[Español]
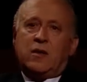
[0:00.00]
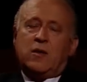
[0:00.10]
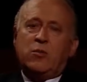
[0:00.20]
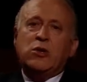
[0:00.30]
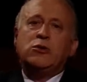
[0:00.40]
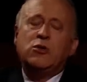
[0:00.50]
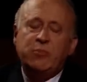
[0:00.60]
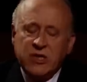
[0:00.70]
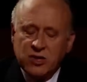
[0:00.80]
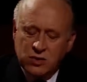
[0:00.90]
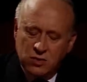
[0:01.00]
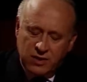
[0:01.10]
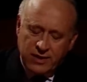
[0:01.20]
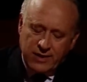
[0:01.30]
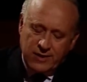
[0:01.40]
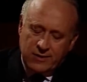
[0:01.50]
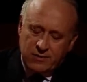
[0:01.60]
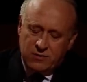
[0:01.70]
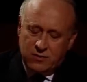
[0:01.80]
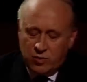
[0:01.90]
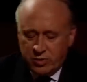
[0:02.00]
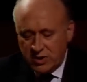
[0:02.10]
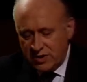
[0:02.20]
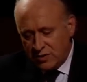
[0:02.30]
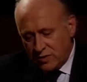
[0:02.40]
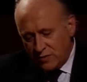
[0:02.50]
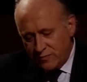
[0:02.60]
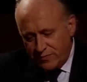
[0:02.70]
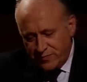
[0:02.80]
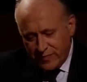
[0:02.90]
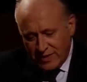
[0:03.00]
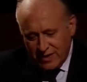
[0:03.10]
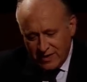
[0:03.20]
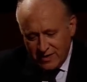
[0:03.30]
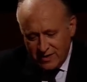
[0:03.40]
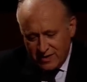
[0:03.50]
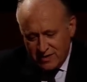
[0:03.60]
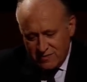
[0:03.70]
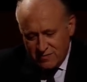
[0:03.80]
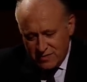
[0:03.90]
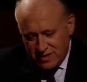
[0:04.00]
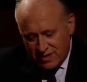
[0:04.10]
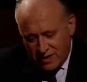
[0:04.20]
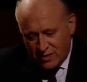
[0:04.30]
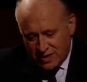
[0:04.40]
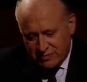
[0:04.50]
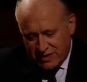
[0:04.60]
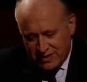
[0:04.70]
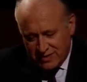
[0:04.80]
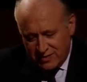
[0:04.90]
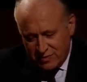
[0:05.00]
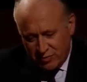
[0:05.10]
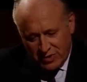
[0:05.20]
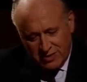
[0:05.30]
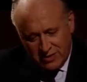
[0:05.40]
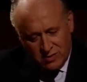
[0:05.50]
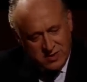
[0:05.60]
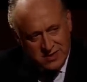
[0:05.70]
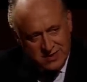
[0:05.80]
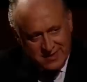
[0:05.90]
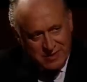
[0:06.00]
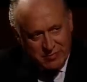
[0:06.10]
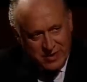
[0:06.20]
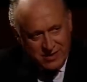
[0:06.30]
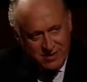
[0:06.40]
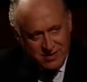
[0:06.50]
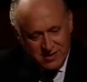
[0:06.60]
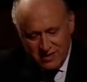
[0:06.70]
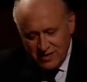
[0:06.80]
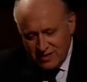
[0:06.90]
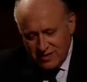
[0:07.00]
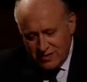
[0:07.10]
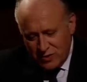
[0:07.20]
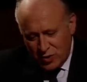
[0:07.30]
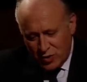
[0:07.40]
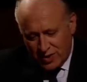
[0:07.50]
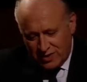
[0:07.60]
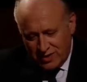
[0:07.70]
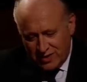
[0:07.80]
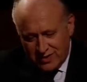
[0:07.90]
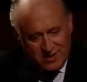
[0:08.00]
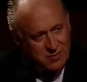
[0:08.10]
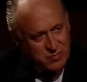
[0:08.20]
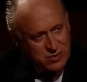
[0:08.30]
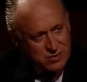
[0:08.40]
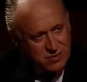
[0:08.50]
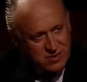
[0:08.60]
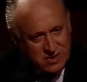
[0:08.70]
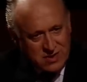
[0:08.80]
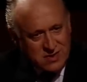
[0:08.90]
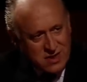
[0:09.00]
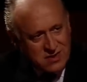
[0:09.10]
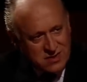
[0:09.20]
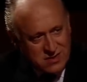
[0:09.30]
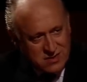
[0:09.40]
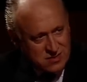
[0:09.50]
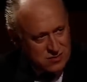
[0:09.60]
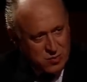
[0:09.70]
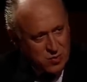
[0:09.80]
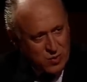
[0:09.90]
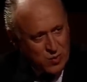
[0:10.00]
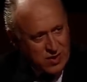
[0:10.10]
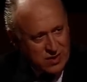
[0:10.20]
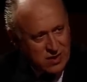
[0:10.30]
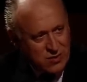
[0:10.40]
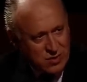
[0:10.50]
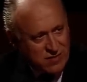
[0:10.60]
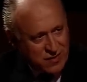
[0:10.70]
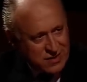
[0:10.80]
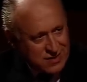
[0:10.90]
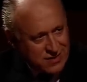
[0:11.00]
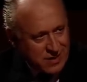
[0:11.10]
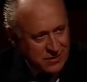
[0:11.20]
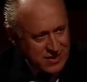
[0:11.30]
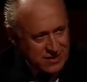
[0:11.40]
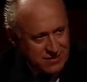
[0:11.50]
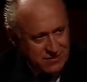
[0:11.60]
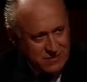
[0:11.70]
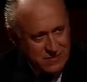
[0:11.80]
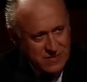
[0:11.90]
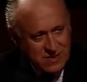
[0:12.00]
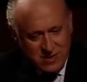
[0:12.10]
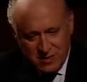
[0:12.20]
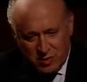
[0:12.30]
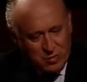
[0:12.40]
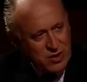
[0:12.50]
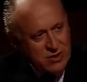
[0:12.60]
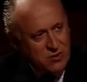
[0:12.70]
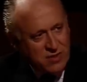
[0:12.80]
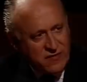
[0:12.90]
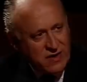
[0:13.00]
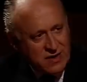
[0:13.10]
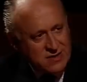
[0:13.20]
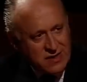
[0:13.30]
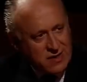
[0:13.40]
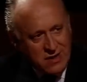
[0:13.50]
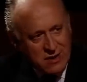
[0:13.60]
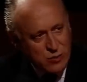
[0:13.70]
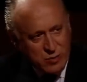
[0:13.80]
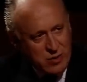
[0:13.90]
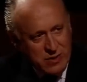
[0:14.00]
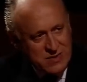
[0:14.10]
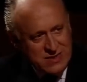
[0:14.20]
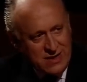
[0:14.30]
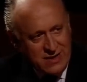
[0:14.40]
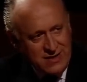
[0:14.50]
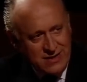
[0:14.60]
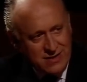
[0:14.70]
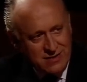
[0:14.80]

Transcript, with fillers: Bueno, yo pienso que lo político está en horas bajas. Lo político existe siempre. Lo que tiene es cambios, lo que tiene es crisis, como cualquier otra faceta de la vida. Lo político al final es arreglar los problemas de la gente.